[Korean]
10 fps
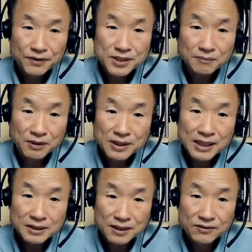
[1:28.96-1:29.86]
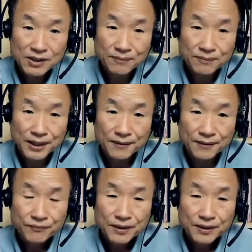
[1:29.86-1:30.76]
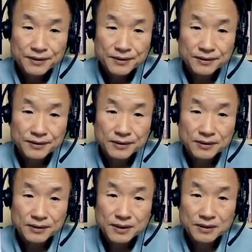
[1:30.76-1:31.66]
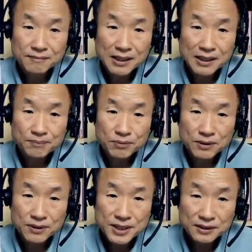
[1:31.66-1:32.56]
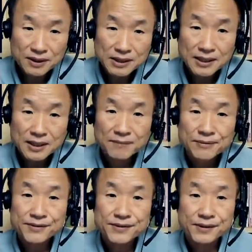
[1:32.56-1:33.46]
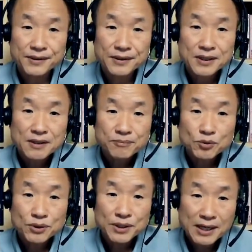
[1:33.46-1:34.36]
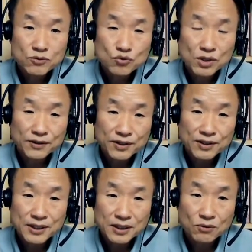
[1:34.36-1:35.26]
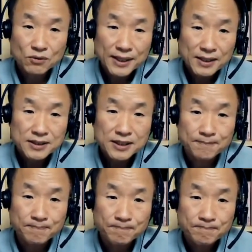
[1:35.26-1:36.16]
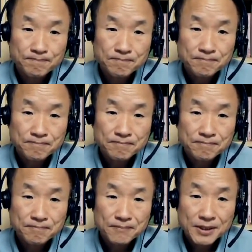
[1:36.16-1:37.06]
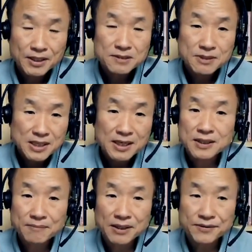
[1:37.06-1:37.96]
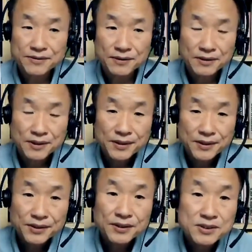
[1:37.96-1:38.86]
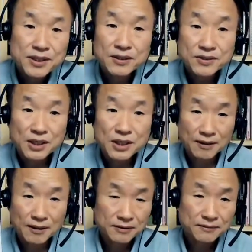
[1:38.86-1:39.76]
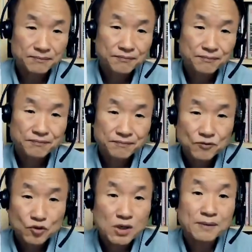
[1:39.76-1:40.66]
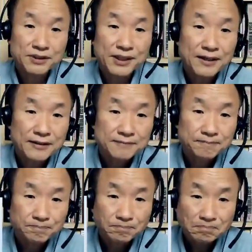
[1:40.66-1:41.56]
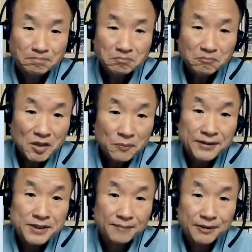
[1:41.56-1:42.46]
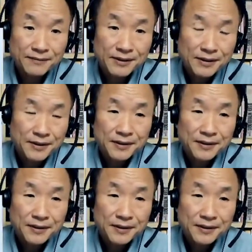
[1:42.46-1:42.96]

이 사람 언어학자기 때문에 그 인디언들 말의 뿌리를 상대 따라가면서 미국의 각주가 어떻게 생겼고 핵심 핵심을 잘 담아놨어요. 이런 책을 제가 좋아합니다. 왜냐하면